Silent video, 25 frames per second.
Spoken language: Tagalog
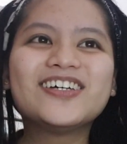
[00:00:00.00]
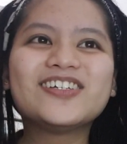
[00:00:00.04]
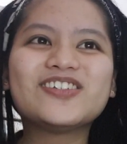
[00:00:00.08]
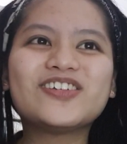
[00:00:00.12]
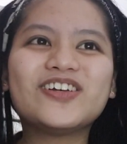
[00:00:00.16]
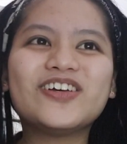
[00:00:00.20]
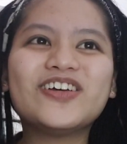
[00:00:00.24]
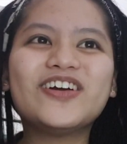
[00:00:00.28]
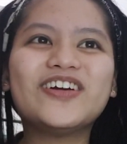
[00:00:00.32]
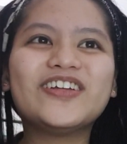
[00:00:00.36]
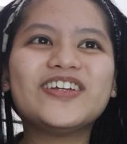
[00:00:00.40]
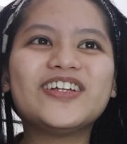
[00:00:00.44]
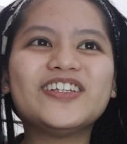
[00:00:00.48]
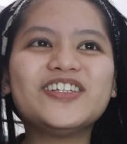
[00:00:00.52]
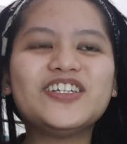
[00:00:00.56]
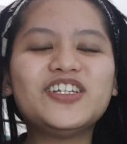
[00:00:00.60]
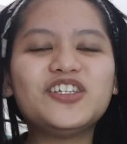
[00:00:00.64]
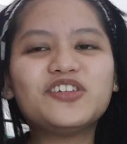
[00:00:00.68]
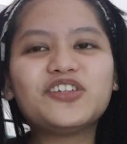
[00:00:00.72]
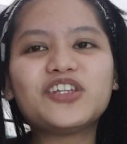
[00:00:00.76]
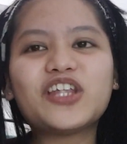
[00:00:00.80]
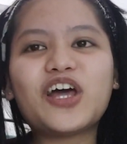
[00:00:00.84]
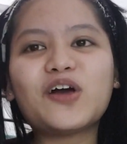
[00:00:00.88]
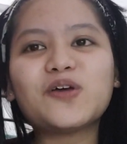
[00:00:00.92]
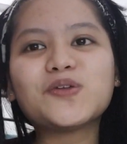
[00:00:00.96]
So, yun,
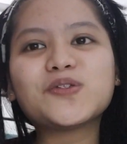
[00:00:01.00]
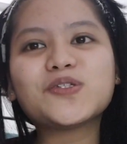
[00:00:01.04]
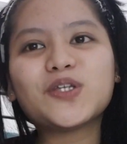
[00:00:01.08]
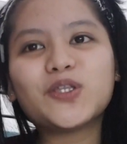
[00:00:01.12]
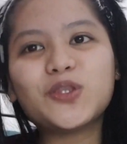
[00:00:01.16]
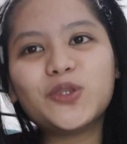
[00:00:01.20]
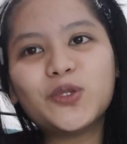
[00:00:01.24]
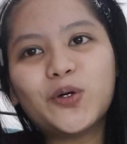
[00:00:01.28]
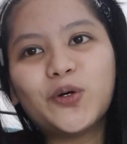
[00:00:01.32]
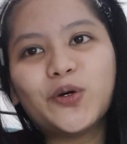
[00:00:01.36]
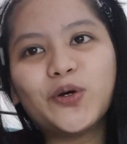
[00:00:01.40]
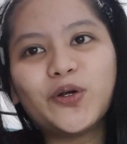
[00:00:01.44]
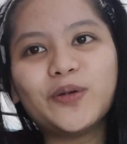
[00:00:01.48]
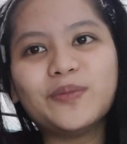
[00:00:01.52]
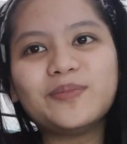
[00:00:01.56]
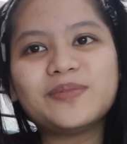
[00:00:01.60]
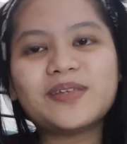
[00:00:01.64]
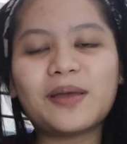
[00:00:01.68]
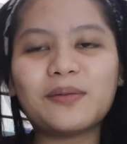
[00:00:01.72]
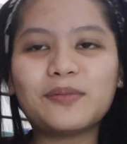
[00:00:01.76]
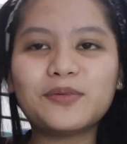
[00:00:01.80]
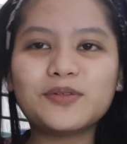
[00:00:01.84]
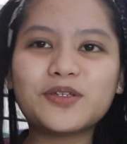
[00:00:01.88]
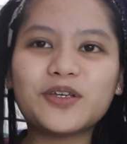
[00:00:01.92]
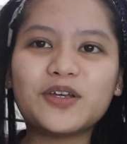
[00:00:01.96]
nandito na ako sa dorm.
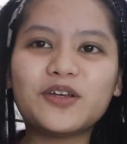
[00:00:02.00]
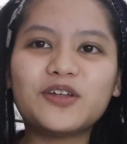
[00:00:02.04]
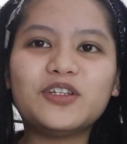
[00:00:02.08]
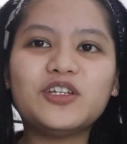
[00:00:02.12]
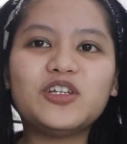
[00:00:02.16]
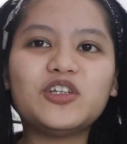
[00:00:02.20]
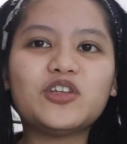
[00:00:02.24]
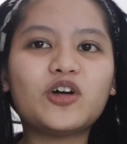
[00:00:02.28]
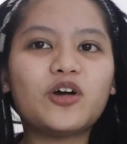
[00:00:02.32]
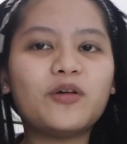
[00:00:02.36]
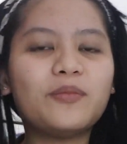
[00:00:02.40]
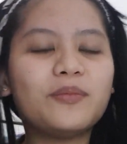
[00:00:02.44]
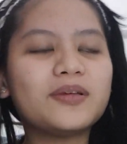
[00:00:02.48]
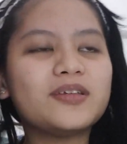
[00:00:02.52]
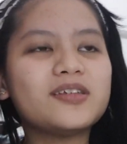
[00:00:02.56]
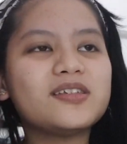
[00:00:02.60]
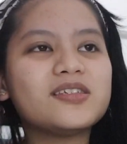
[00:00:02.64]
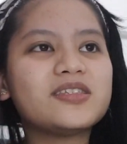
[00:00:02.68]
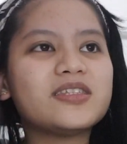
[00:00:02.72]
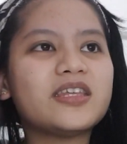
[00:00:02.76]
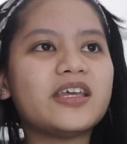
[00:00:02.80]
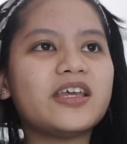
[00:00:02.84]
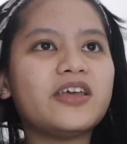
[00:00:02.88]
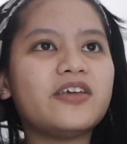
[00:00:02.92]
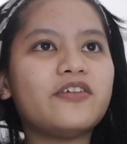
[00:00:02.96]
Sabi ko dito ako
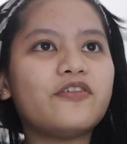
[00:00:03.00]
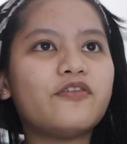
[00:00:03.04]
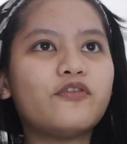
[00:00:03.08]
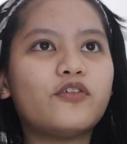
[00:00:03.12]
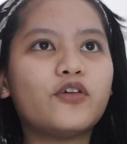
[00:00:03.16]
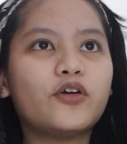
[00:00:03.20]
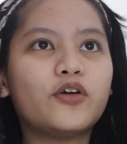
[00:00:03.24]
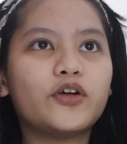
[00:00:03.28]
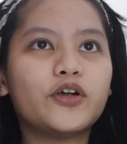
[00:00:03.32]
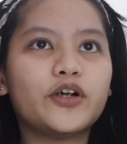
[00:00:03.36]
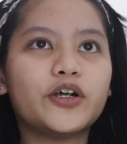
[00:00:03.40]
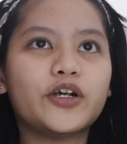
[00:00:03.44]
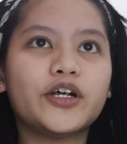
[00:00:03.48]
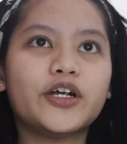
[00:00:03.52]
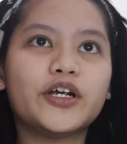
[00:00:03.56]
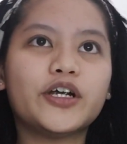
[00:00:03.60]
mag-stay for